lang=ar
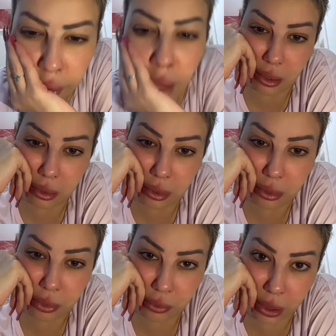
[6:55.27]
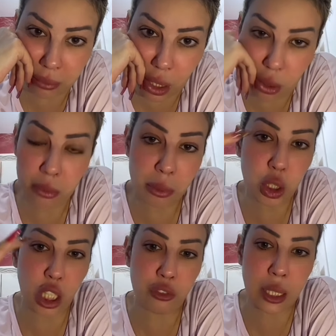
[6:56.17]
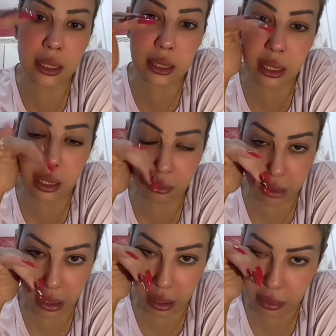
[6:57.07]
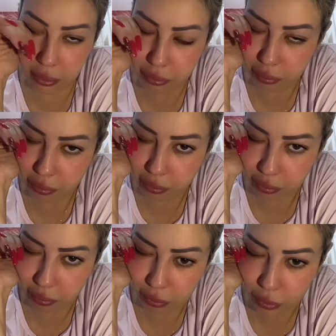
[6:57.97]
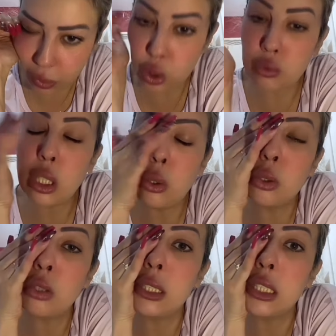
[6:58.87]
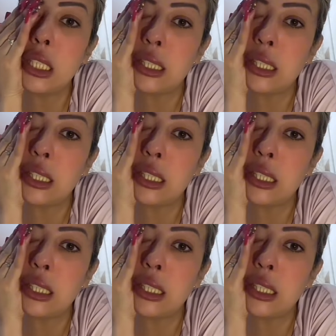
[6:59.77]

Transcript: آه فهمتي معاهم هما باش يعرفوا الانستغرام ديالي حتى شفت الحكومه